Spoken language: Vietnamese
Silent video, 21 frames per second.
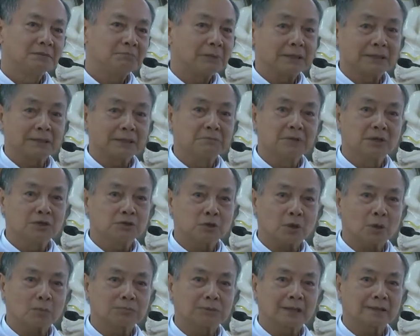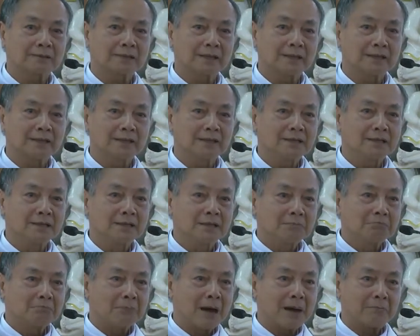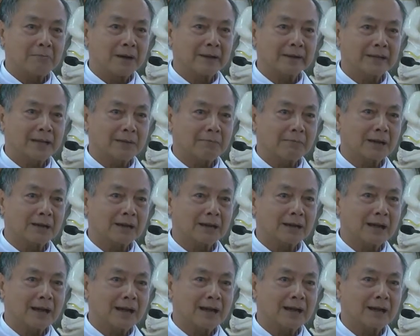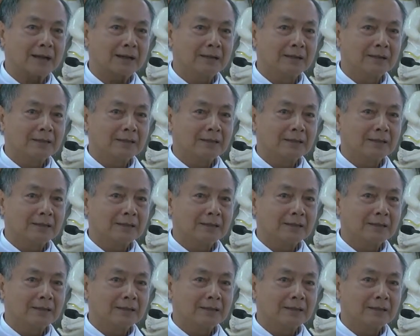bà tin mừng cho ông ta thấy bà Maria Magdala